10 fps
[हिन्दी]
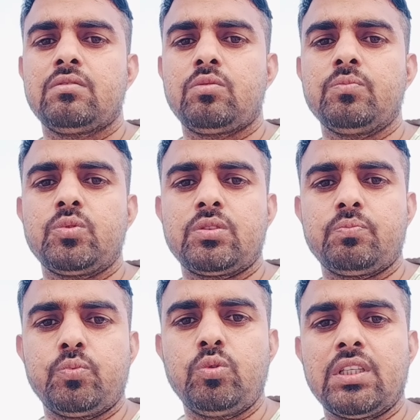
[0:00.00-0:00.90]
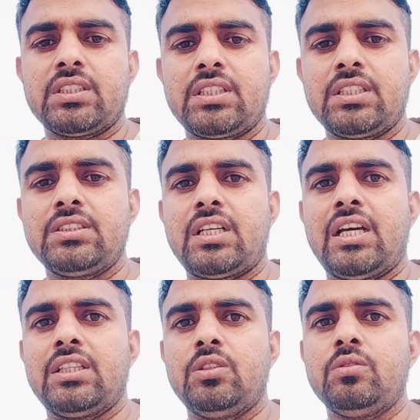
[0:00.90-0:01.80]
तुम पूरा संगठन
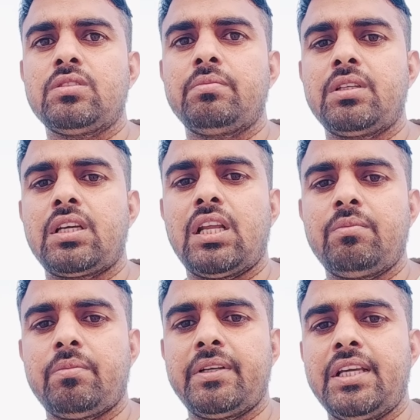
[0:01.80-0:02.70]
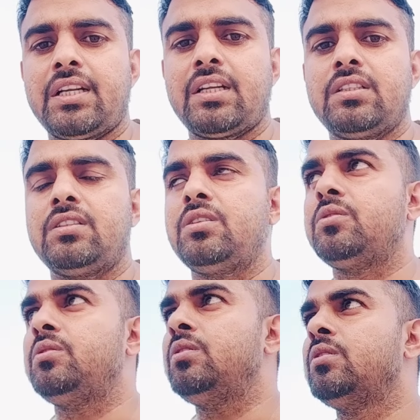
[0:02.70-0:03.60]
चलाते हो सबके खिलाफ एफ कर देते
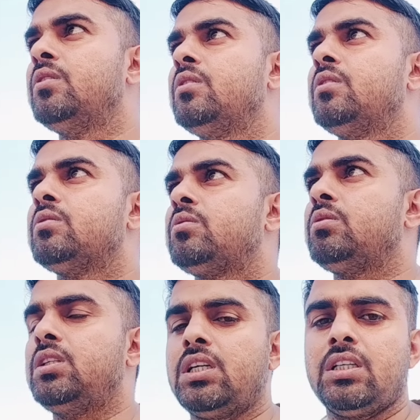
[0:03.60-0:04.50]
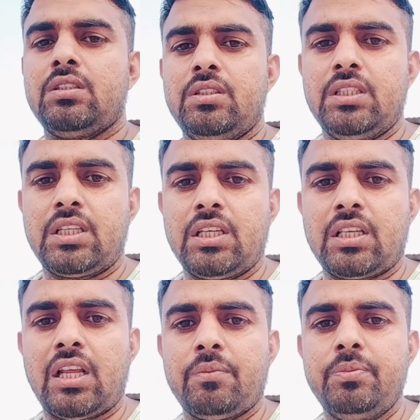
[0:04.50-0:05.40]
हो तो यहाँ इनके
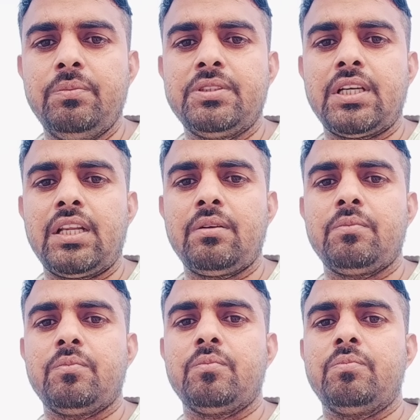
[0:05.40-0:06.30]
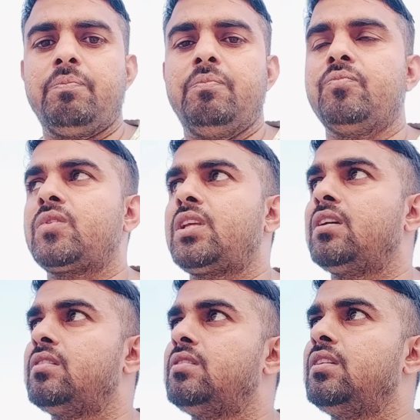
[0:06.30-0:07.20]
खिलाफ भी बेचारे
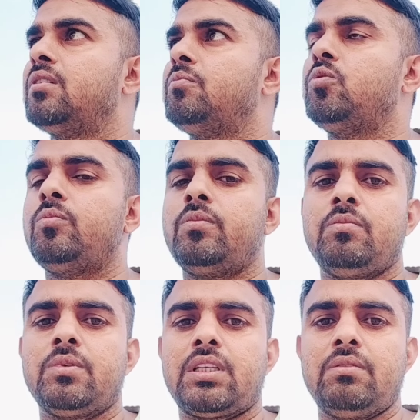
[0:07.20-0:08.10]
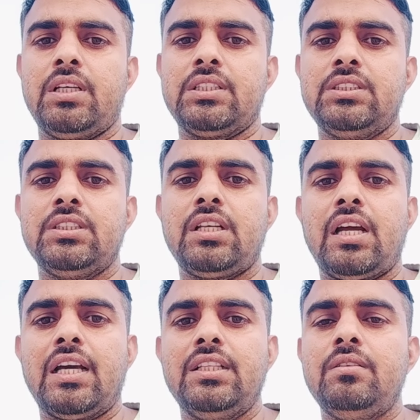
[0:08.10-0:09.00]
कि किसी ने मुँह में मतलब ऐसी चीज़
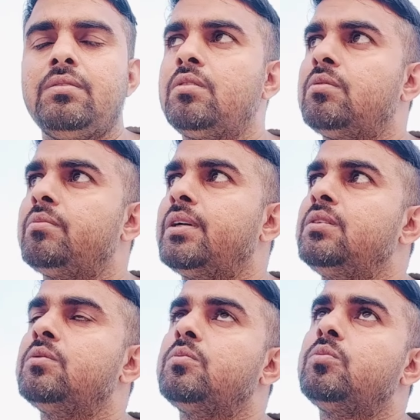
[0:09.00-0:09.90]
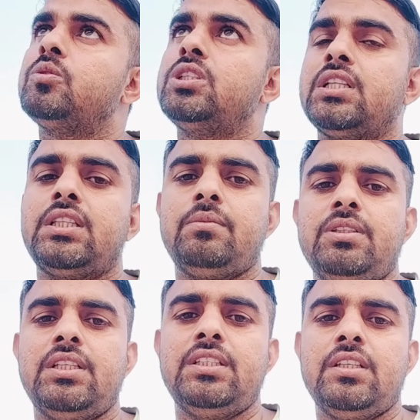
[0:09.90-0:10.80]
लगा दी वो वही वो जानते
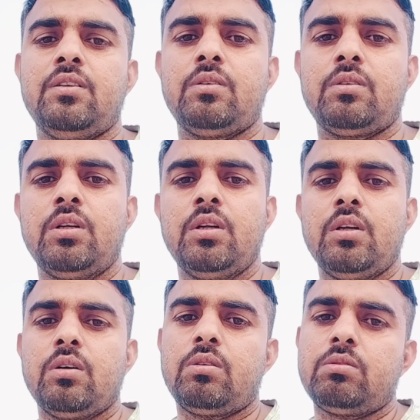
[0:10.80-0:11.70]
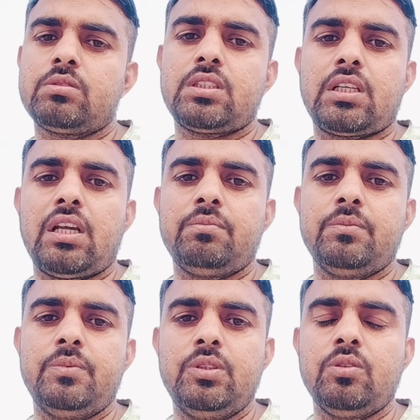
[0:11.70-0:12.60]
भी नहीं है और और उसके खिलाफ
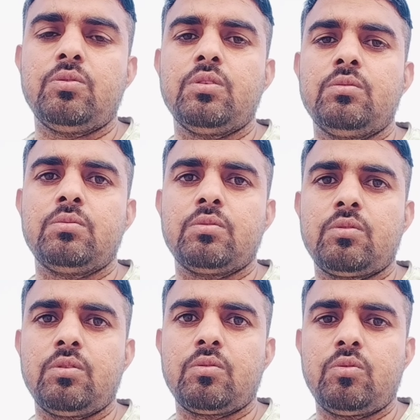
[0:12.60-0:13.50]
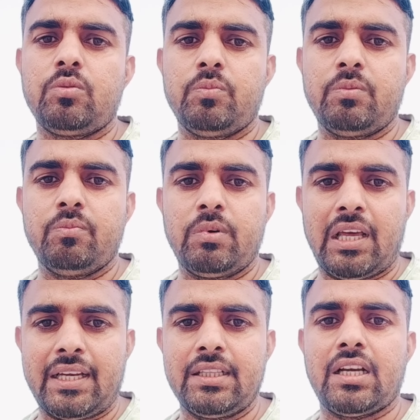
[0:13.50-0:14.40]
वीडियो कौन को, कोई
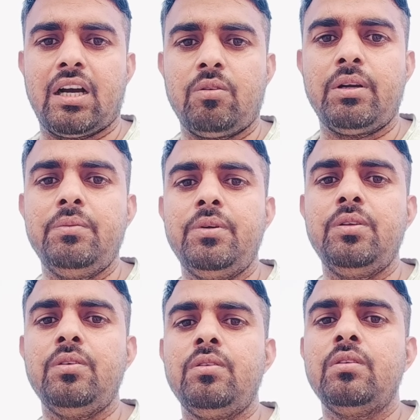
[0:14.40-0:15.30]
बना के दिखाओ भाई वीडियो